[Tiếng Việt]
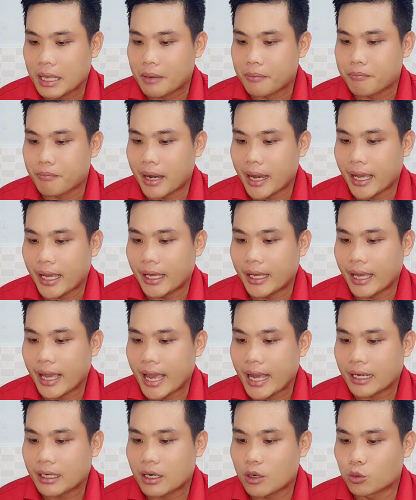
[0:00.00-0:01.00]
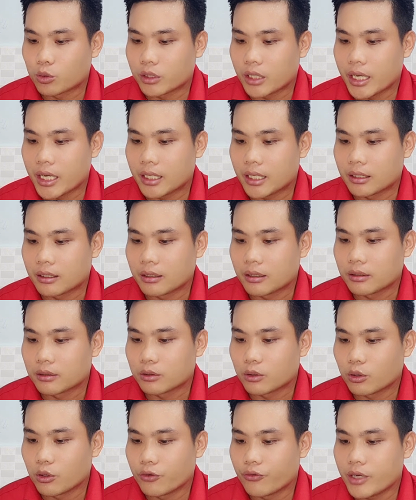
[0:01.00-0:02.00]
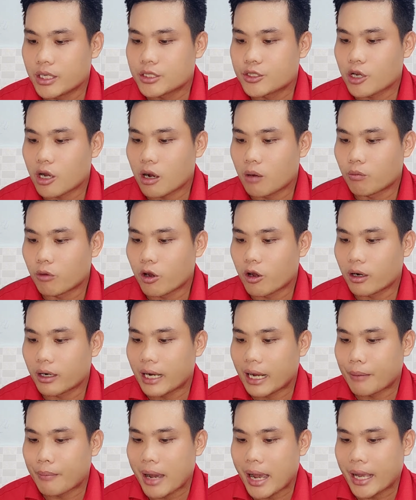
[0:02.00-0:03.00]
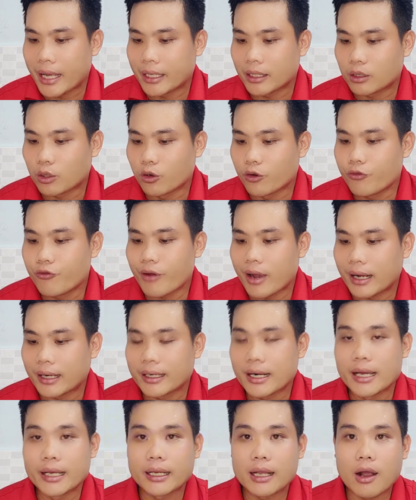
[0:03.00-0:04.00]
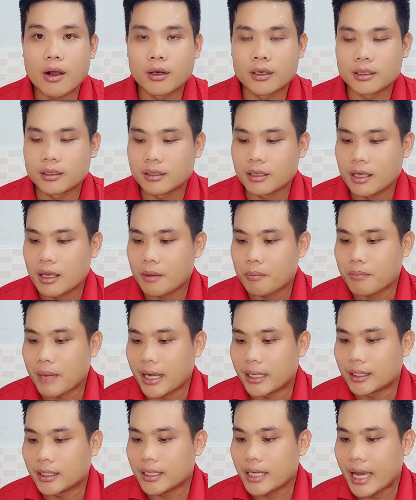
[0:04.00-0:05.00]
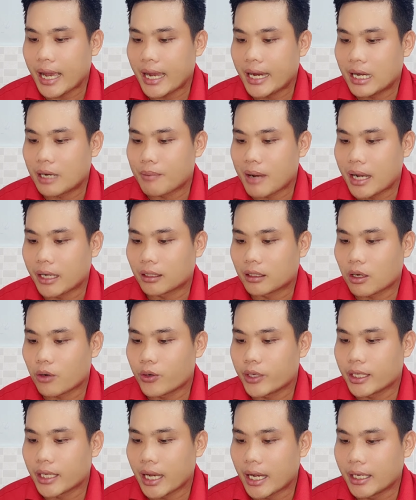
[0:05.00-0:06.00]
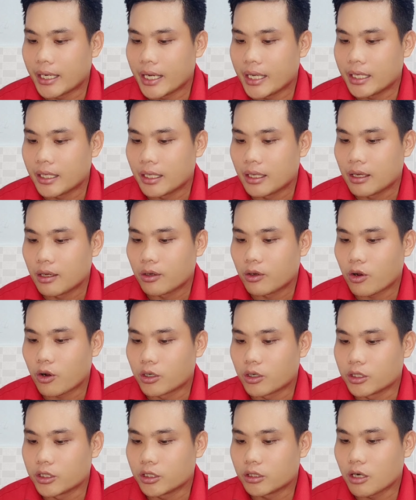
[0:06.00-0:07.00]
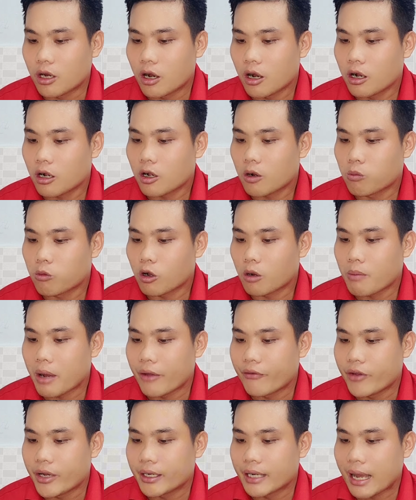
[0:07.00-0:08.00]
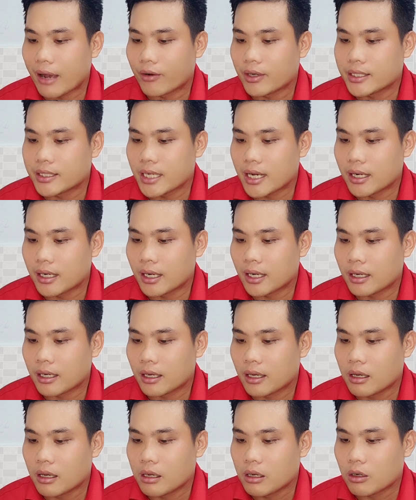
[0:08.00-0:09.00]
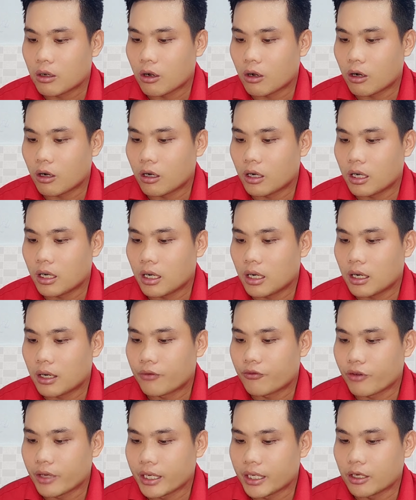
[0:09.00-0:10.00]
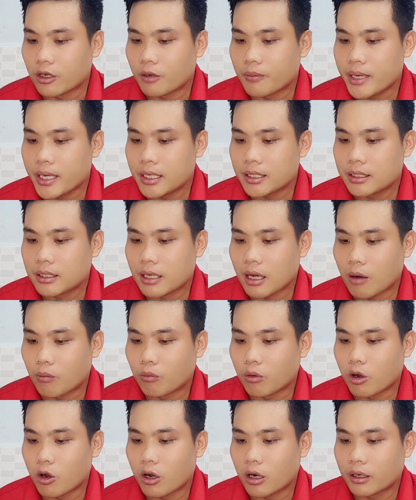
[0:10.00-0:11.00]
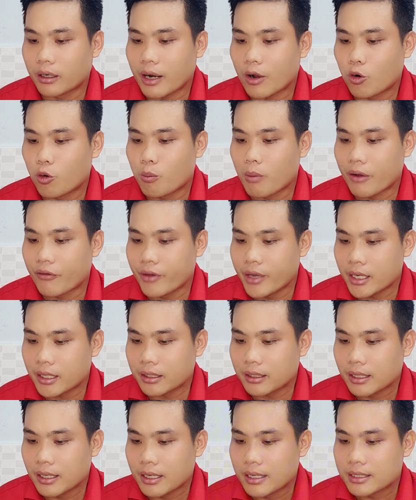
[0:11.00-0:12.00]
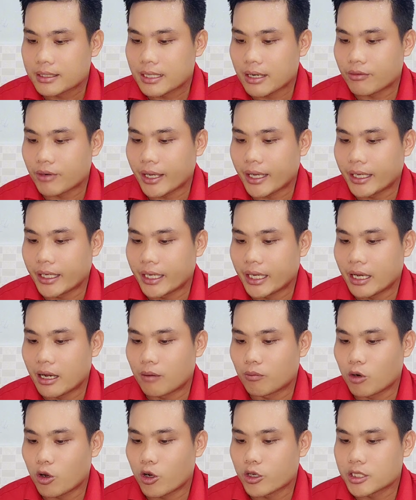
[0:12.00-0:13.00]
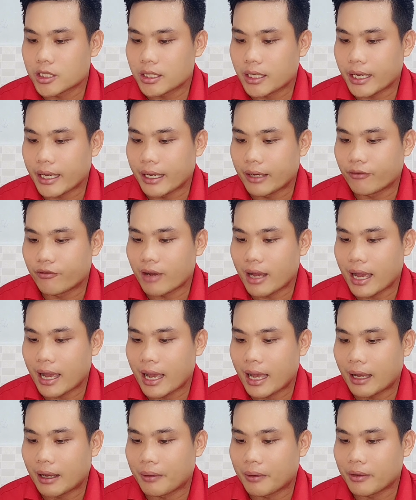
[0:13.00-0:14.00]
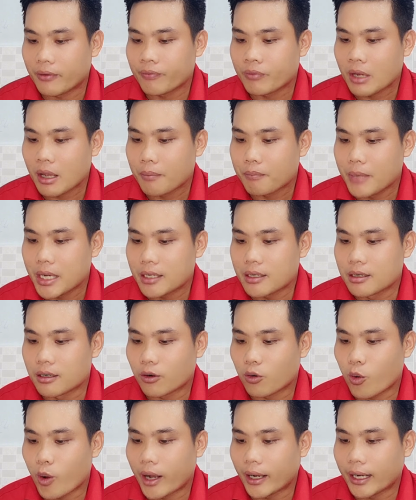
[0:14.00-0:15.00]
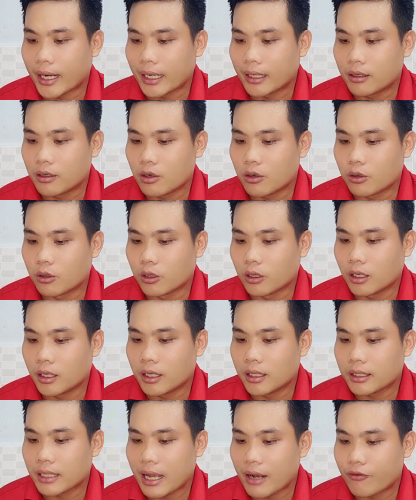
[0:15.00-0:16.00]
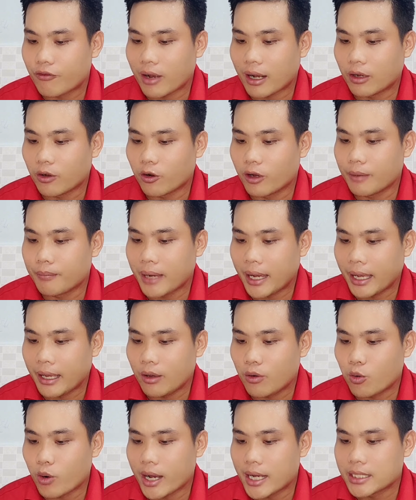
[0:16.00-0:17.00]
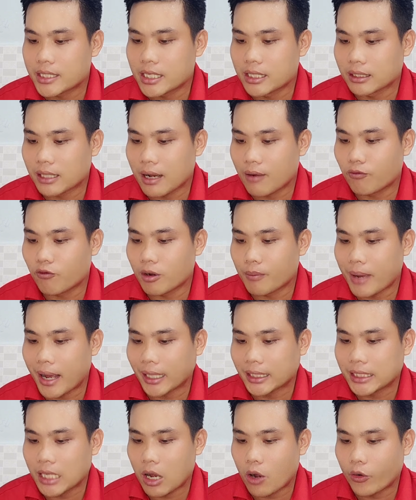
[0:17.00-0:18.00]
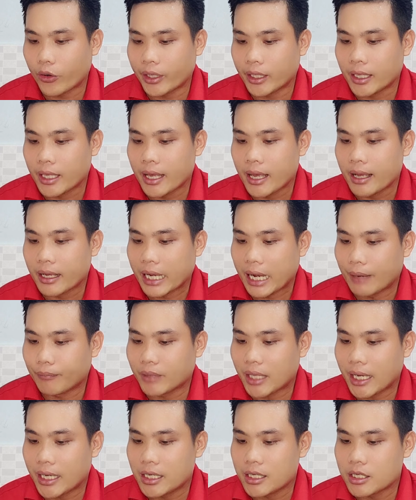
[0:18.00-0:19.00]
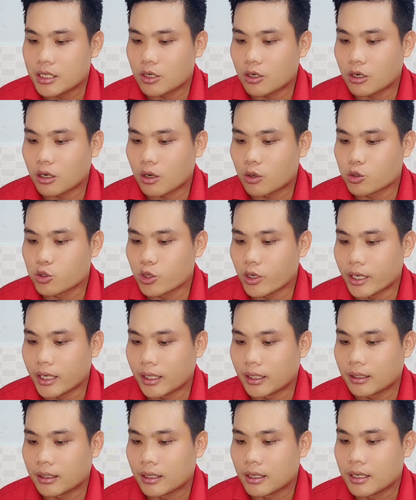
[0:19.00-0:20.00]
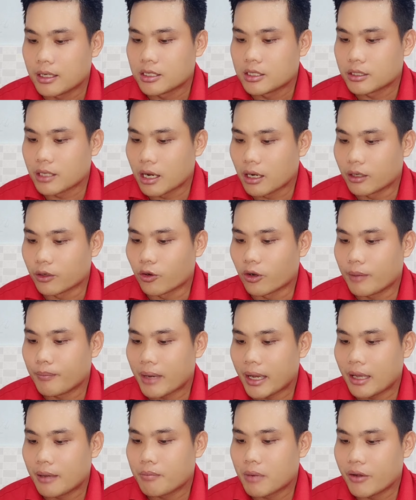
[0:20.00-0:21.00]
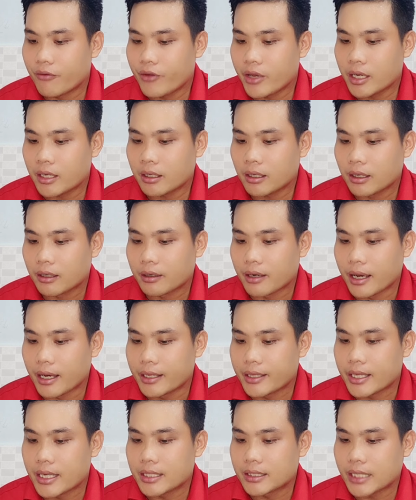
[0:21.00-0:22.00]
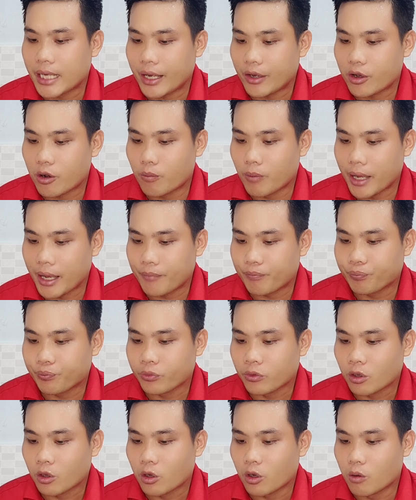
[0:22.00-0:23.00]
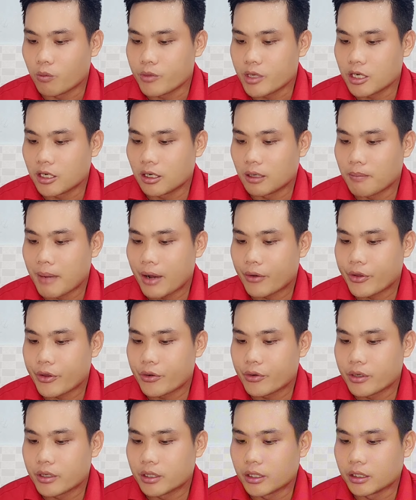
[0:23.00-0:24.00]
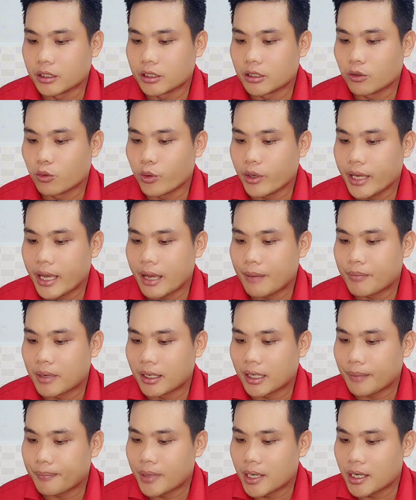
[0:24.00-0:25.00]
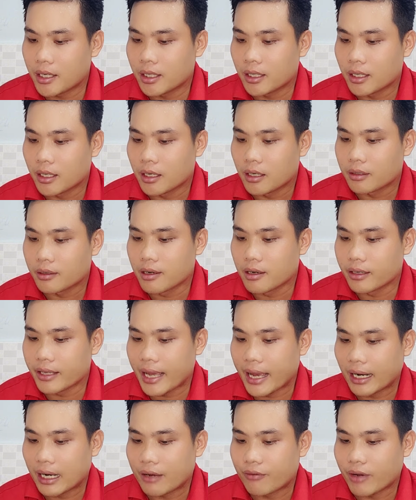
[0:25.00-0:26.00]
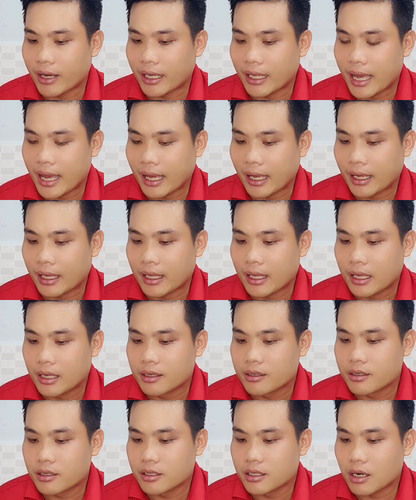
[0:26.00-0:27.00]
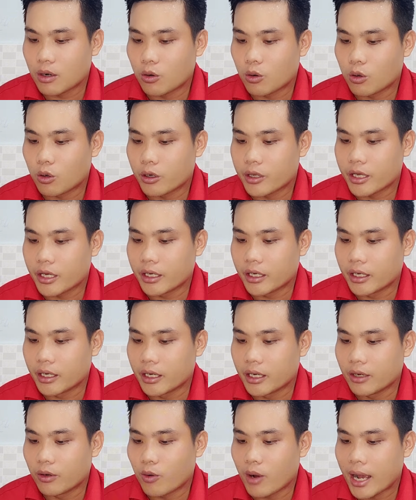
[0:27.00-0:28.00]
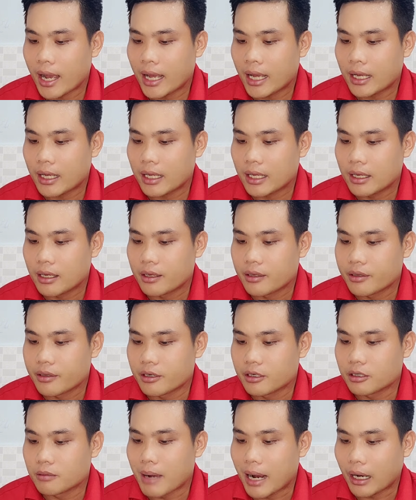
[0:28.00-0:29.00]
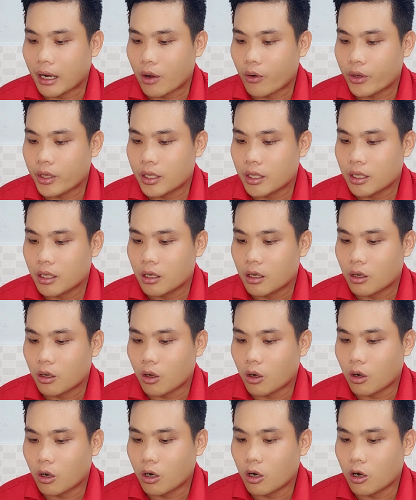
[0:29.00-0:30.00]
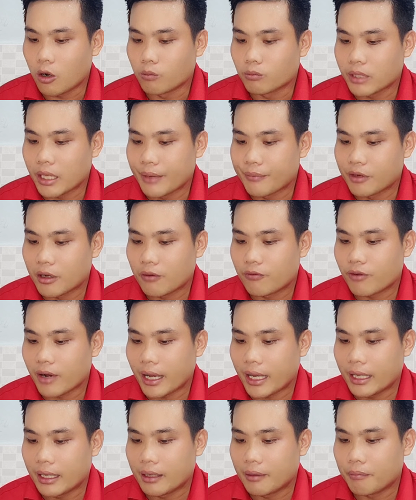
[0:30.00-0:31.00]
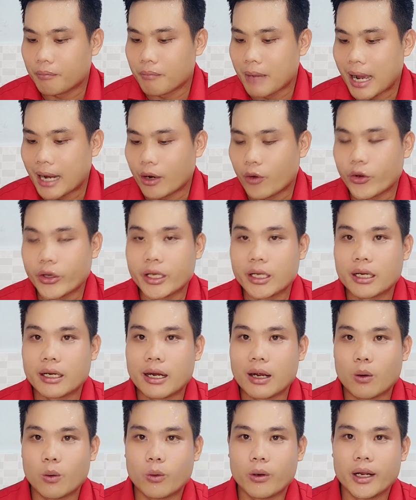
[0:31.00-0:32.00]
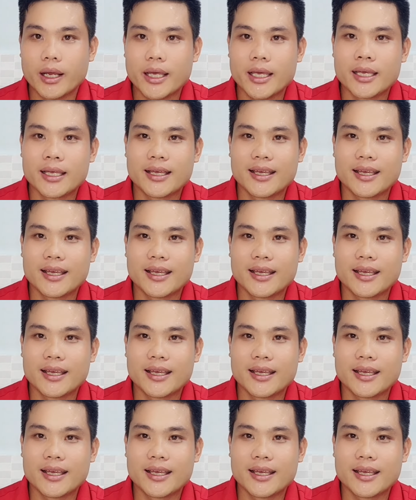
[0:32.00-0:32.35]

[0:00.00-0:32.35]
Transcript: bài hát đầu tiên tôi viết cho Hồng Loan là bài tuổi phận đời con bài thứ hai là bài thôi kệ đi còn trước đó không có bài viết nào hết trơn á có vì có biết Hồng Loan đâu mà viết sau này khi Hồng Loan xuất hiện và biết được hoàn cảnh của thân phận của em ấy qua truyền thông và mạng xã hội cảm thấy cho câu chuyện đời của em ấy mới viết để chia sẻ cùng em cũng như bao nhiêu người thương quý em ở khắp nơi đơn giản là vậy à chứ đâu có gì ghê quá như bạn nói có lộn tiệm không vậy bà nội gầu ghê